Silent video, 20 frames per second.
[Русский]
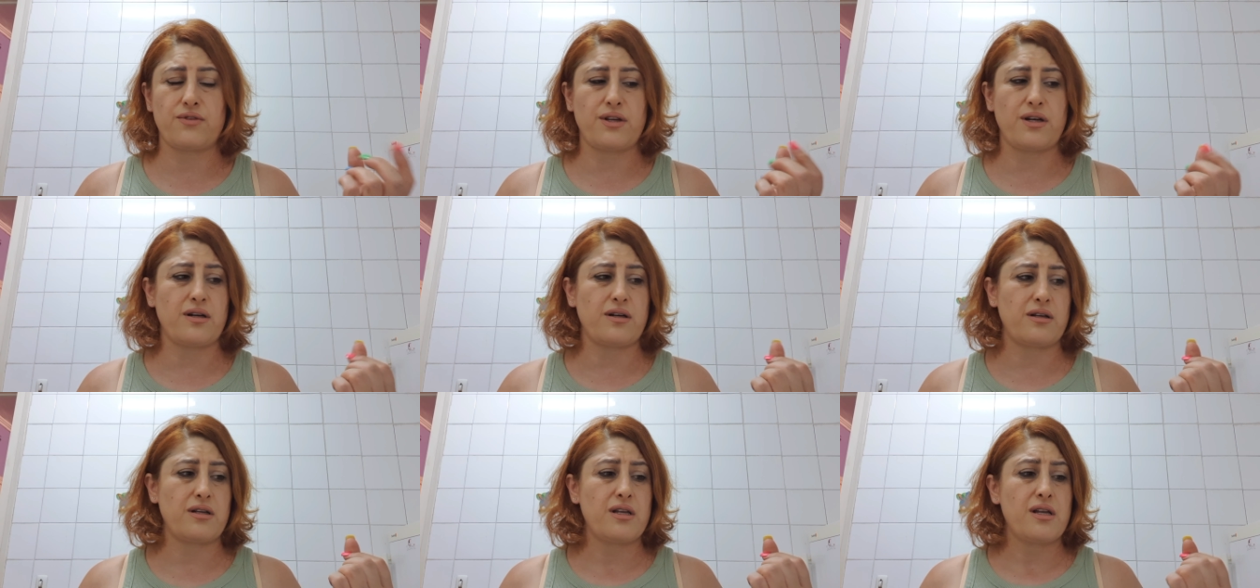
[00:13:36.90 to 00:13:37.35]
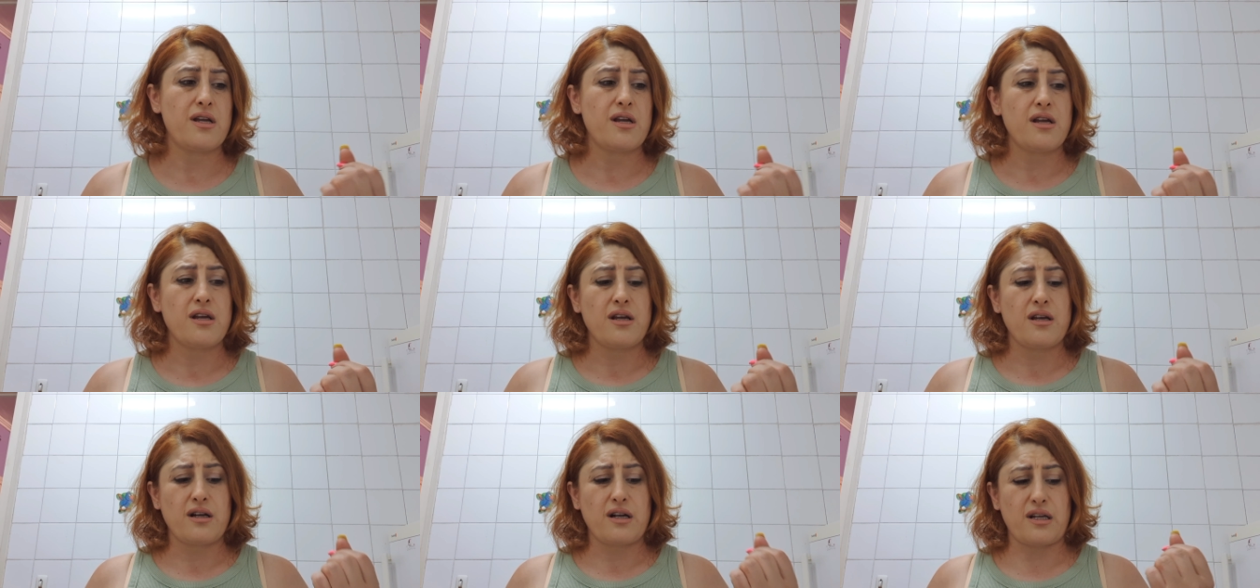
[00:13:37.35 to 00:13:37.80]
да.
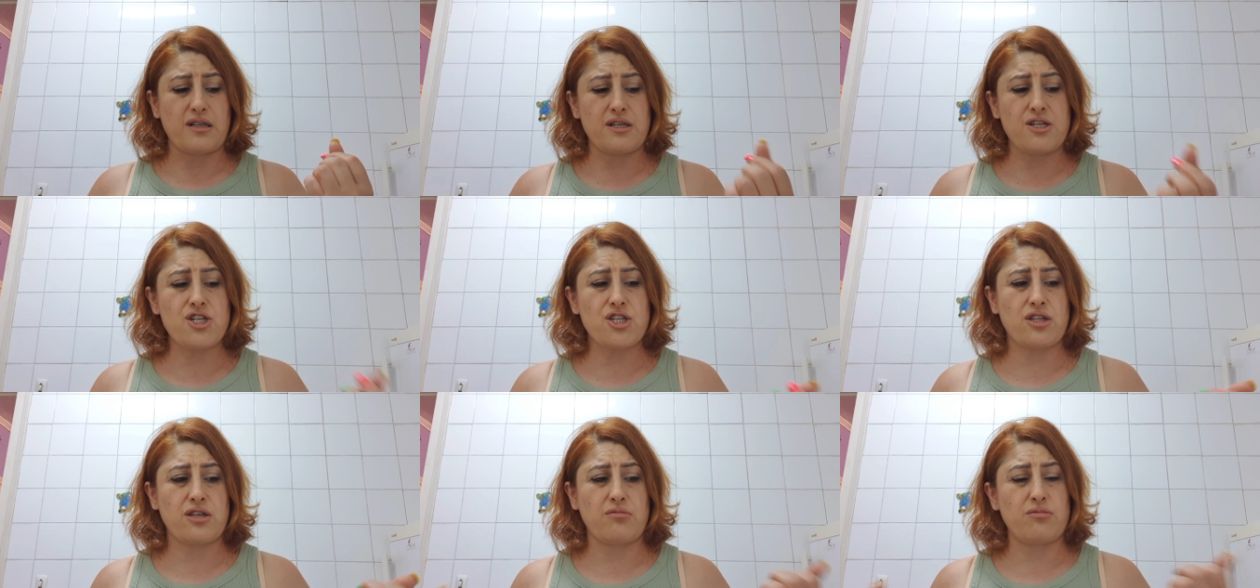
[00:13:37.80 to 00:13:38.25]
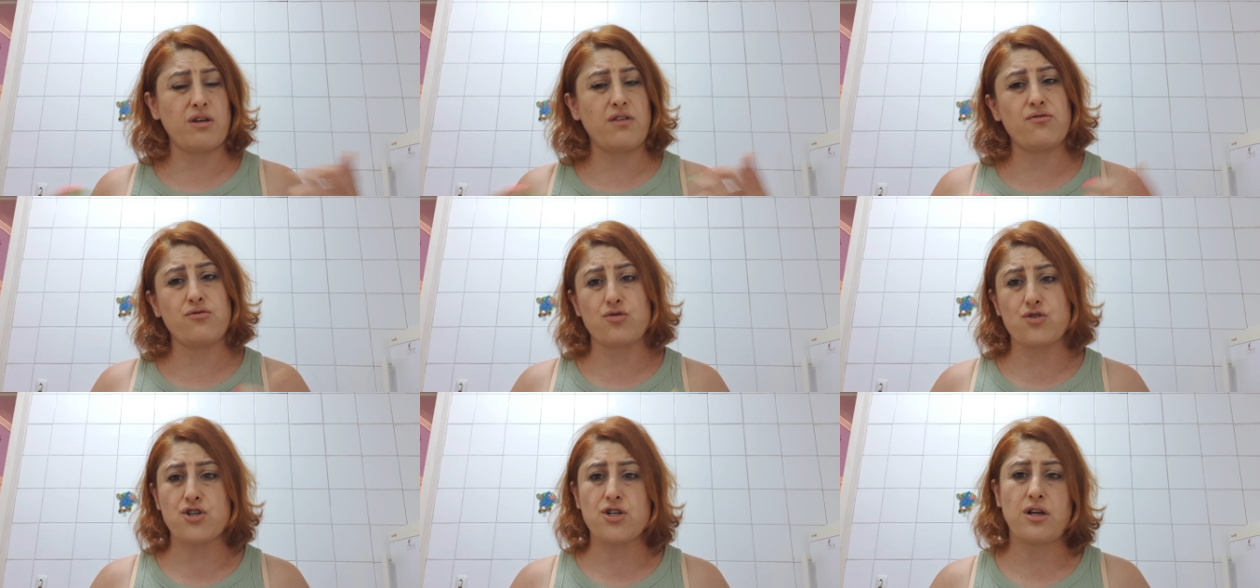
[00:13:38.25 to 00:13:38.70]
Конечно, мне
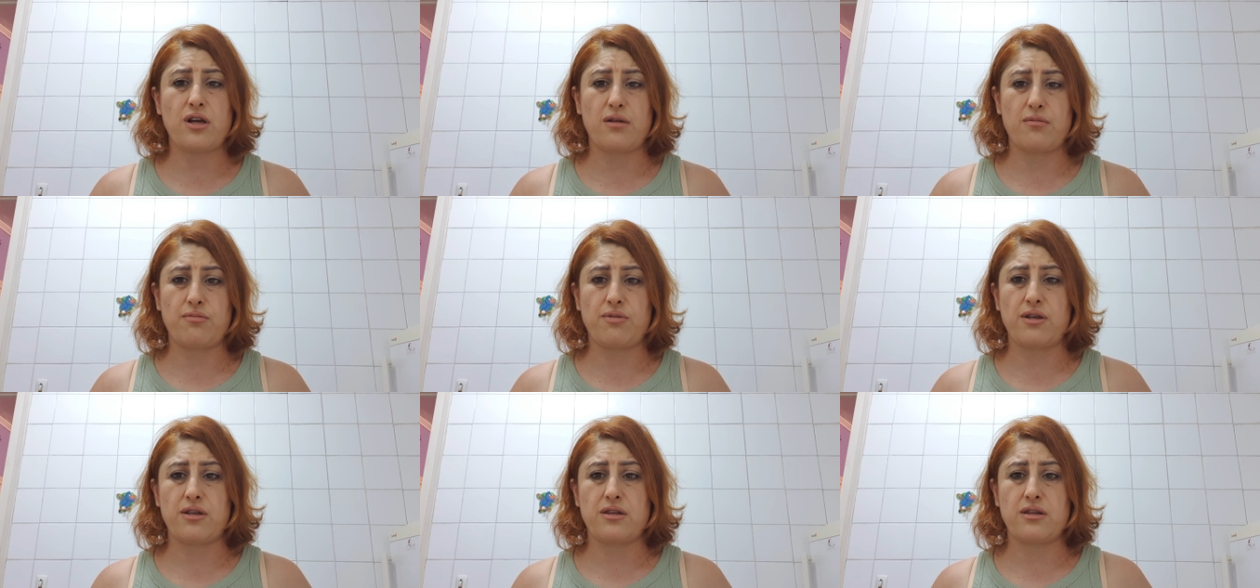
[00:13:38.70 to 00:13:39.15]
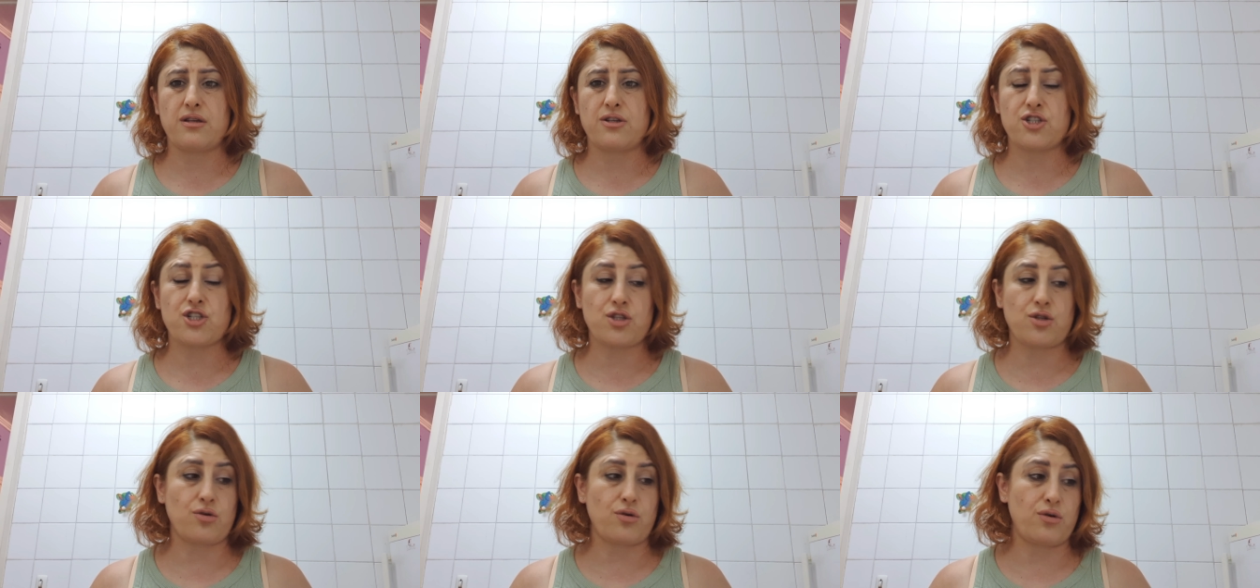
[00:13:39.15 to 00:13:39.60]
в душе обидно,
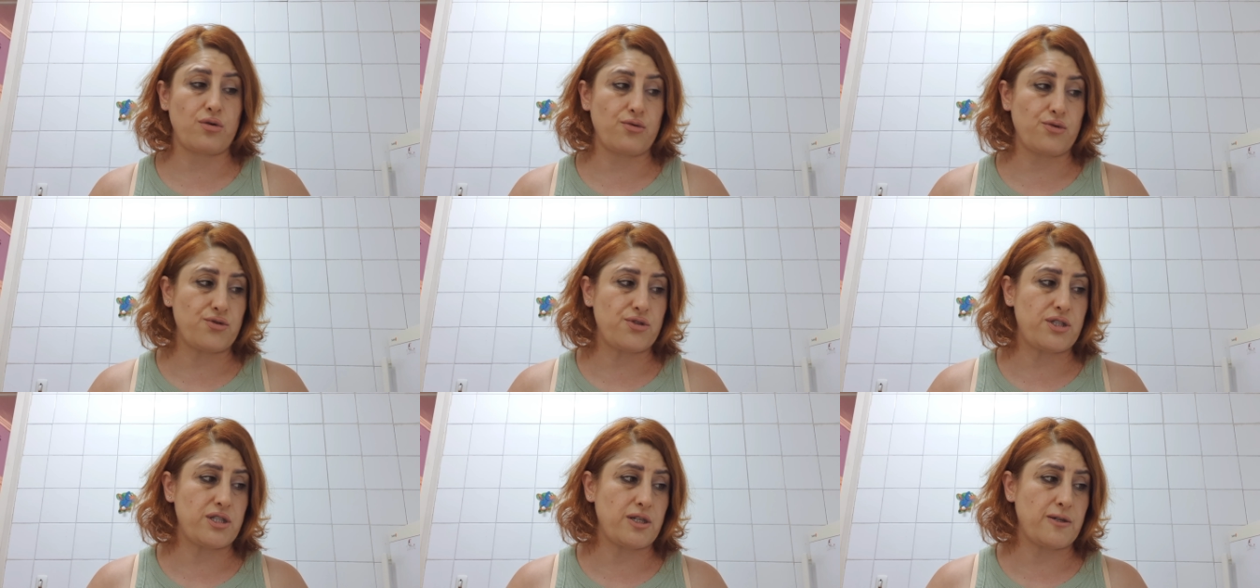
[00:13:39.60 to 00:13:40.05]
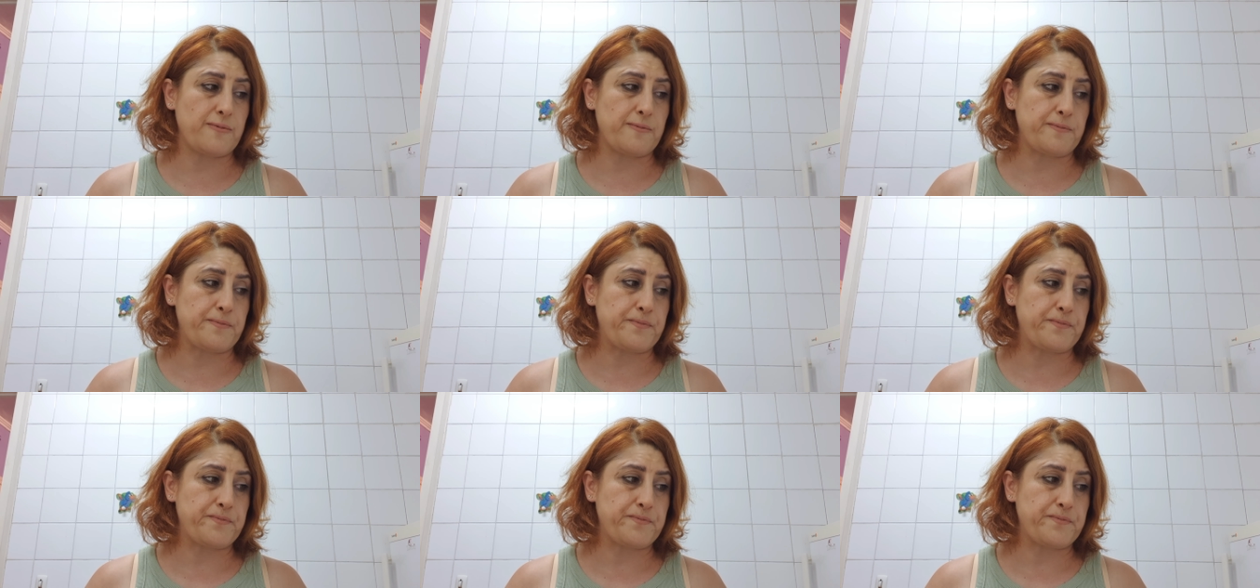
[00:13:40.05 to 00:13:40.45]
что люди